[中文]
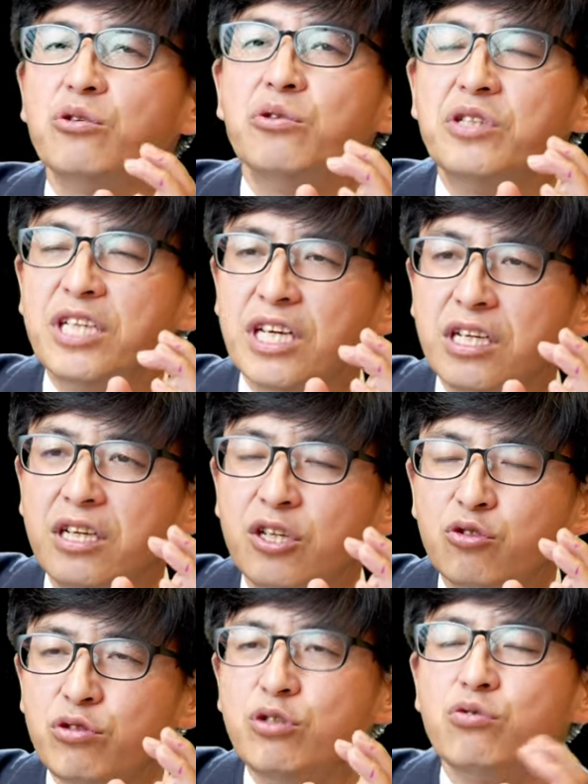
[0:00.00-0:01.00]
有一天
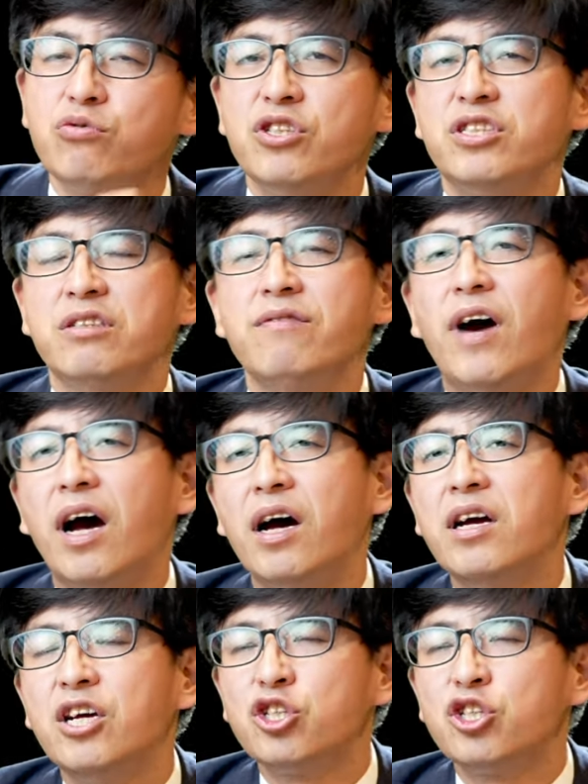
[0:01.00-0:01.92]
最终的刑罚